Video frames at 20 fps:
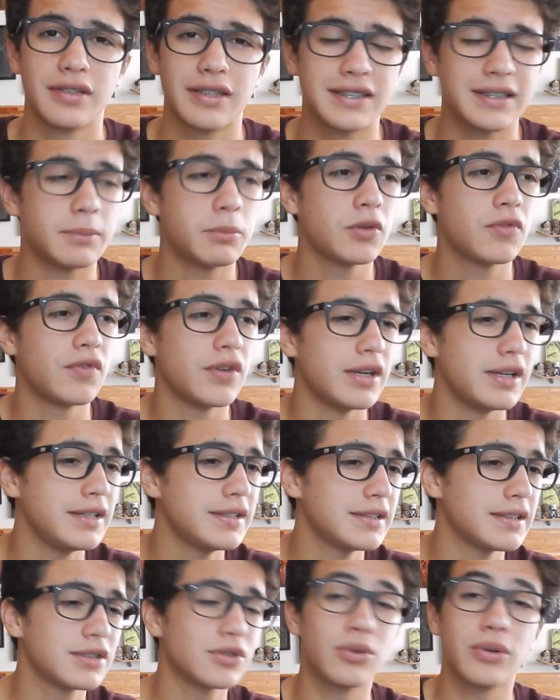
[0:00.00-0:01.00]
que seamos
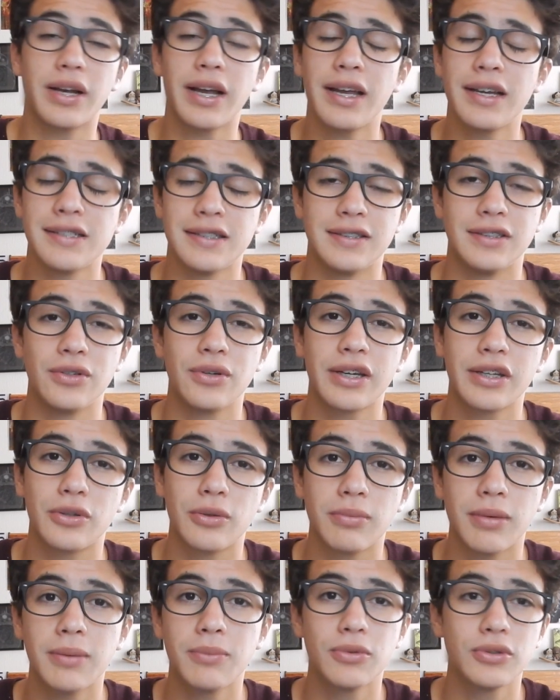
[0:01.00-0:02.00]
felices con cada decisión que
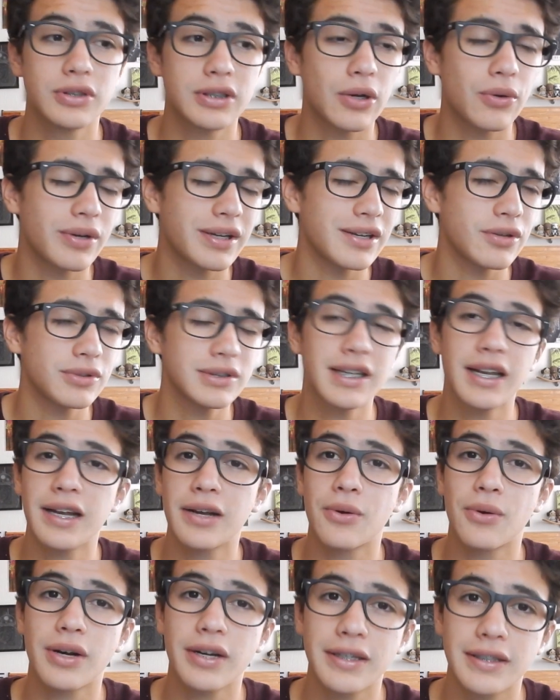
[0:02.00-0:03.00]
tomamos, aunque no sea
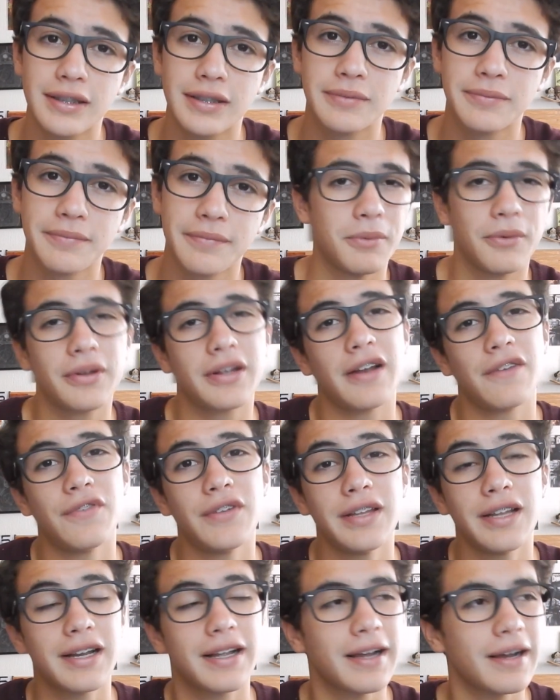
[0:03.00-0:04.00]
la correcta. Porque al
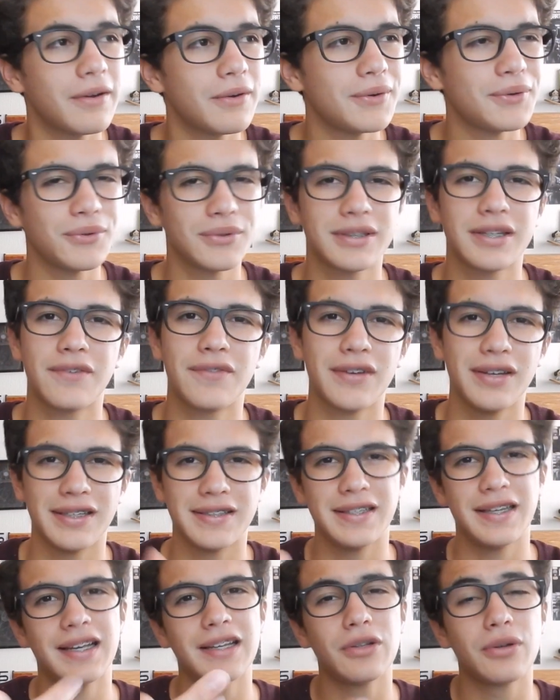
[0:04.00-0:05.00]
fin y al cabo nuestra
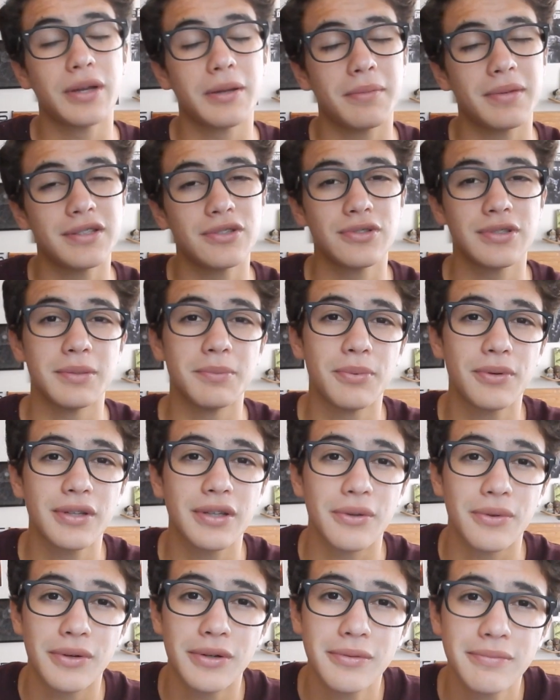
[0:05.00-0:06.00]
felicidad es lo que más nos
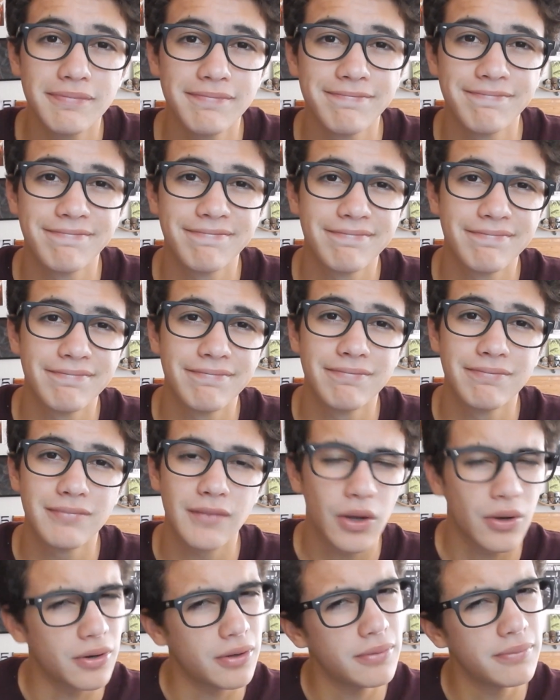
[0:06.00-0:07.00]
importa, ¿o no?
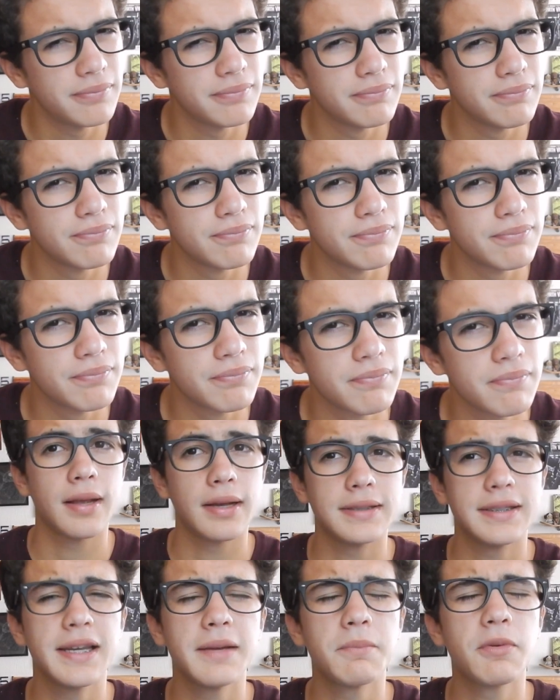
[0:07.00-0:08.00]
¿O no?
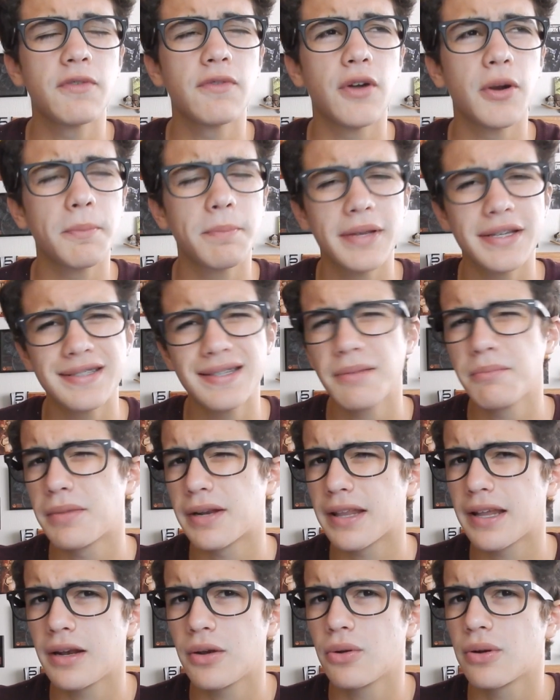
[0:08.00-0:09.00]
Así que por favor piensa
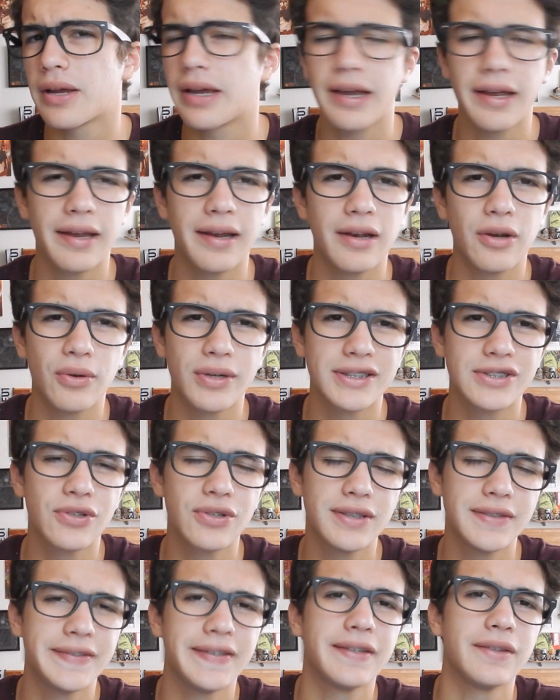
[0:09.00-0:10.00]
en verdad en lo que, lo que
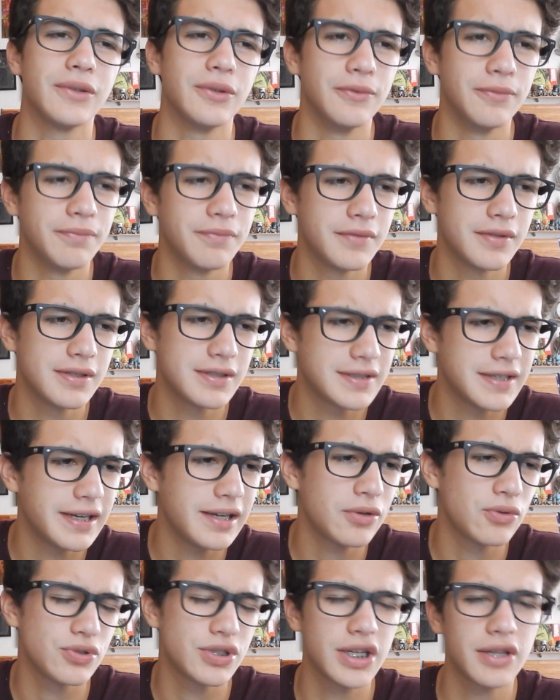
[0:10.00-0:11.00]
estoy diciendo.
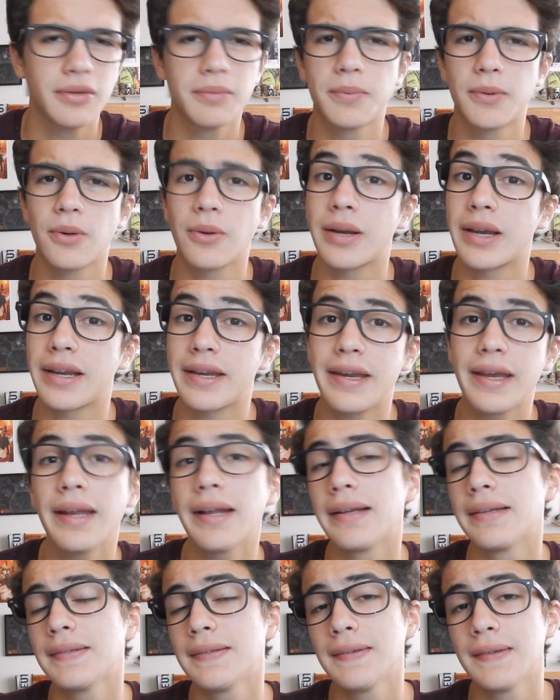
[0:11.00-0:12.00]
Sigue luchando por lo que
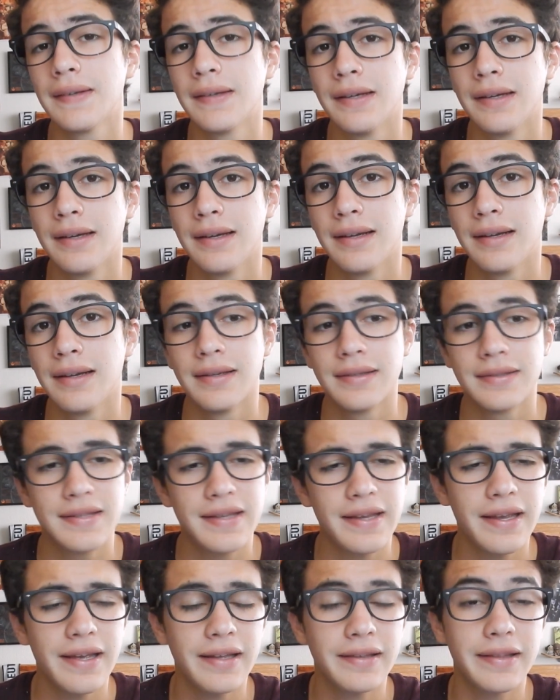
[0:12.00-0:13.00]
quieres.
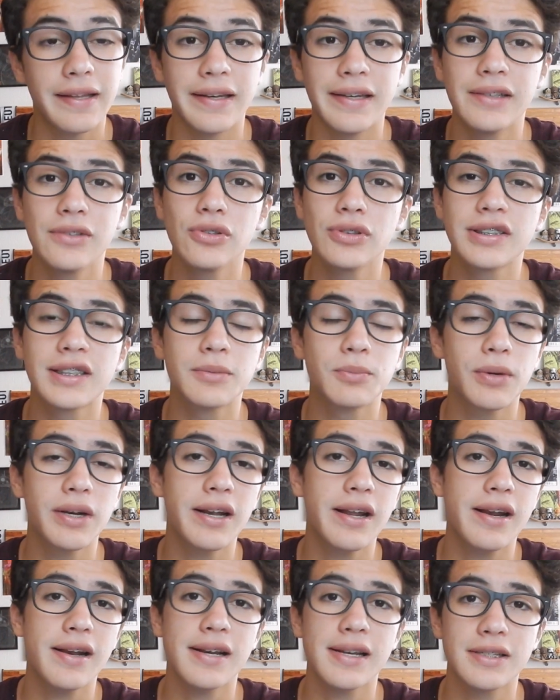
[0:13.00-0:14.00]
Sigue teniendo esas
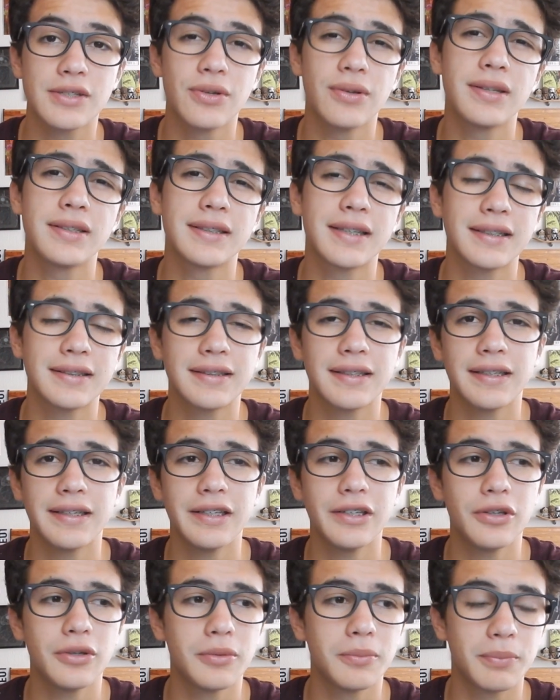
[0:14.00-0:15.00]
buenas relaciones que has
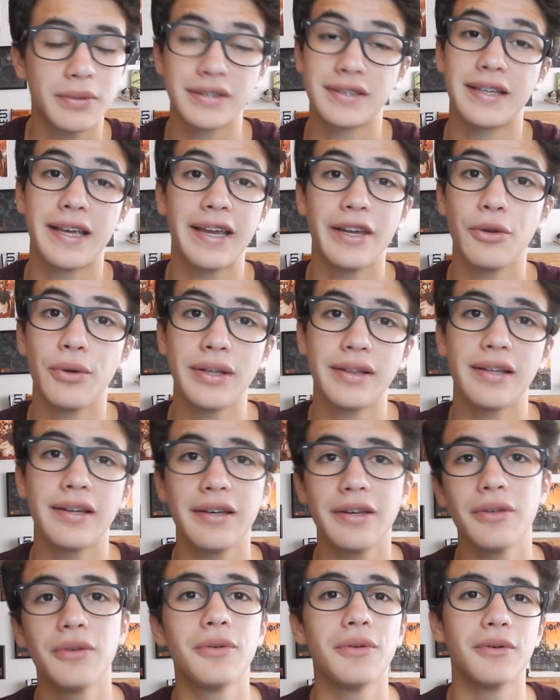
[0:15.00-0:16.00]
tenido, pues que yo he
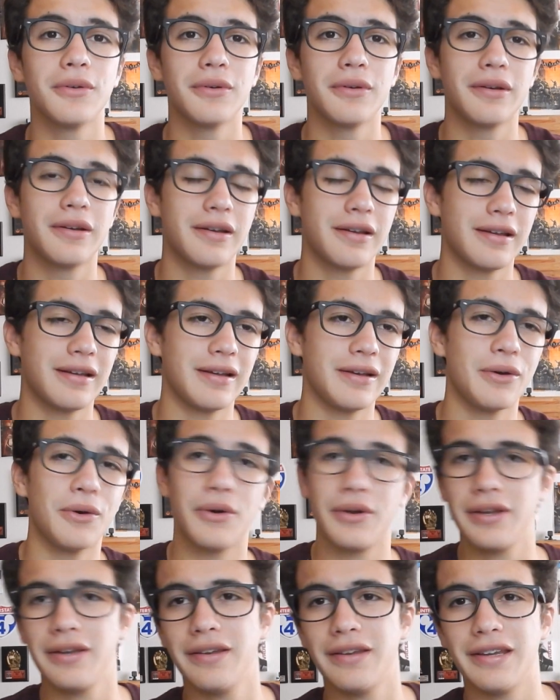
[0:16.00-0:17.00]
tenido
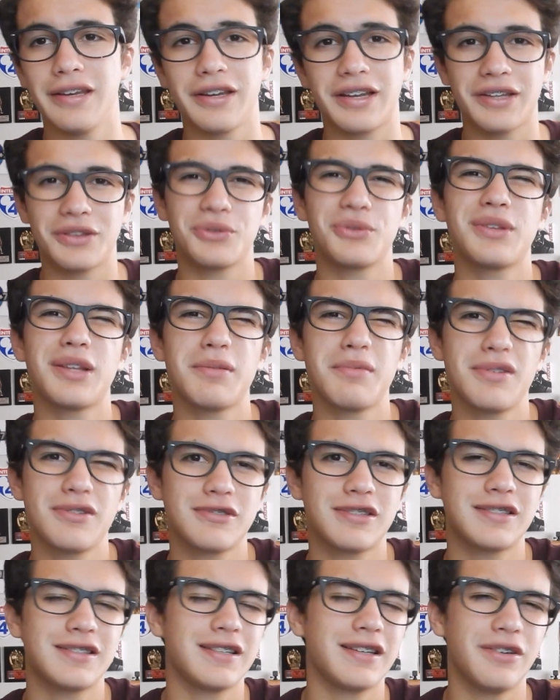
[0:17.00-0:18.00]
hoy y que tú también
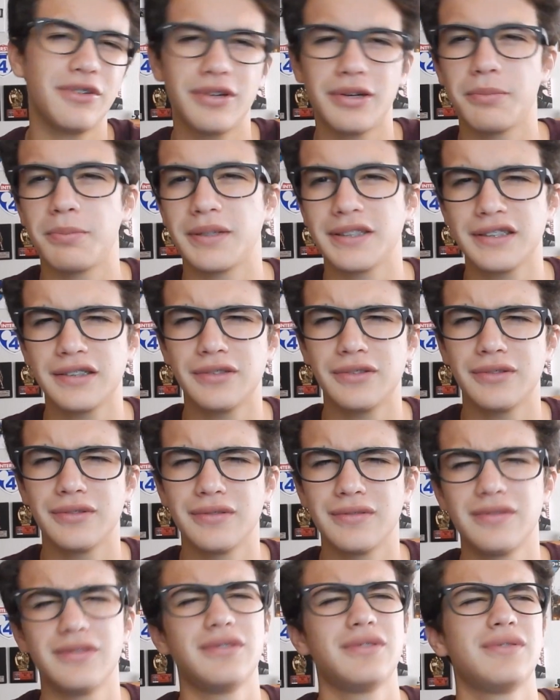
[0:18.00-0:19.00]
los has tenido en el pasado.
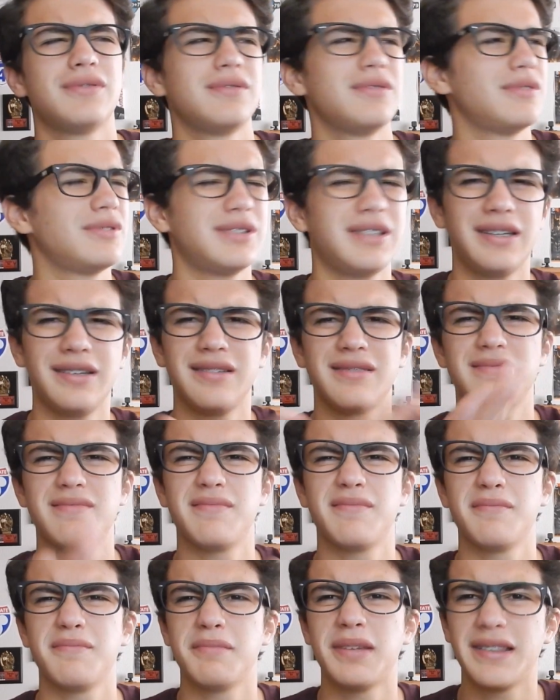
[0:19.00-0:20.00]
No, sé,
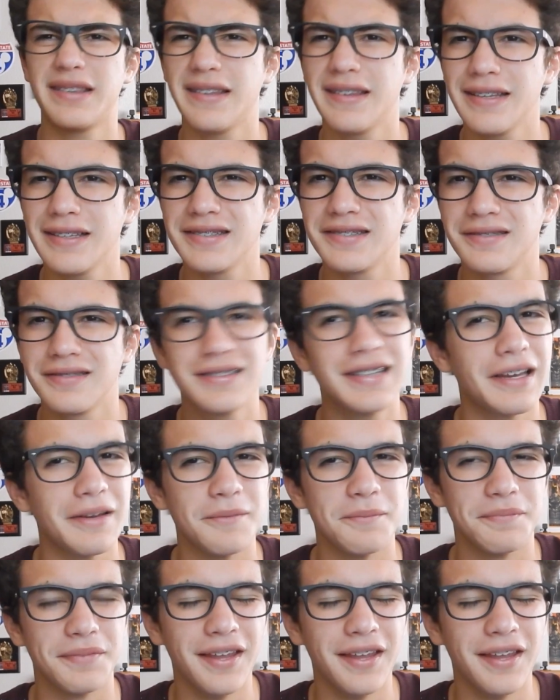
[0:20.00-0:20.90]
¿me entiendes? Sí.